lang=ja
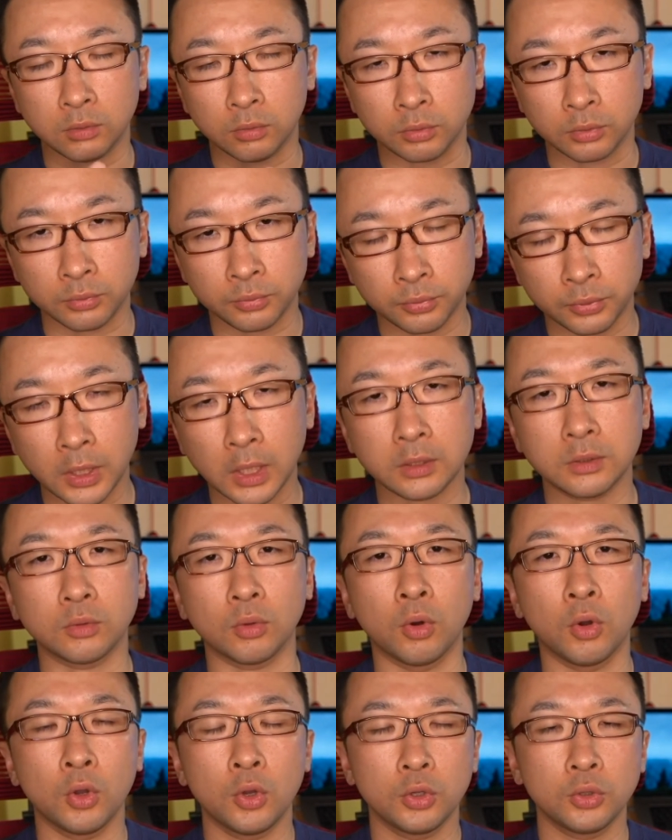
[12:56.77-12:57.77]
を増やす
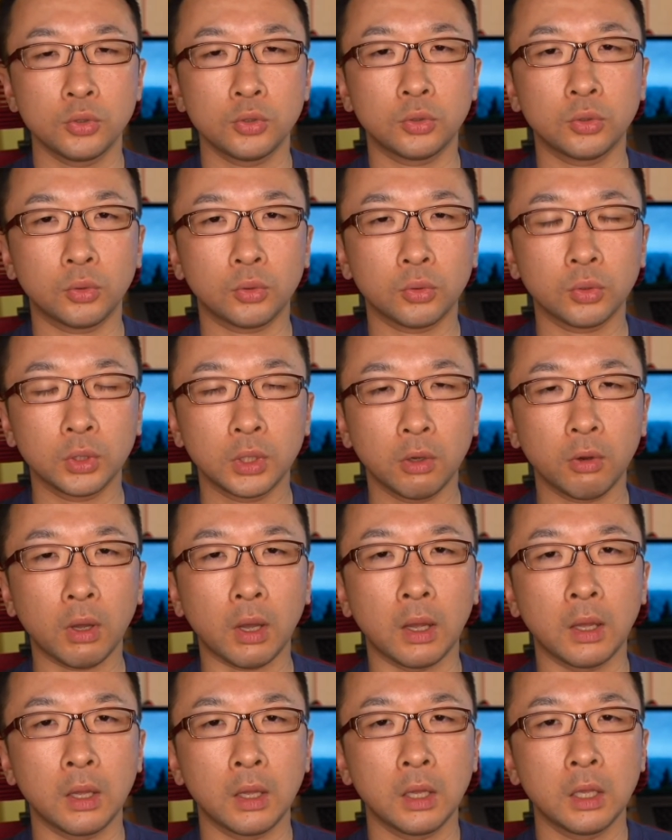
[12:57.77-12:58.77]
というところでは、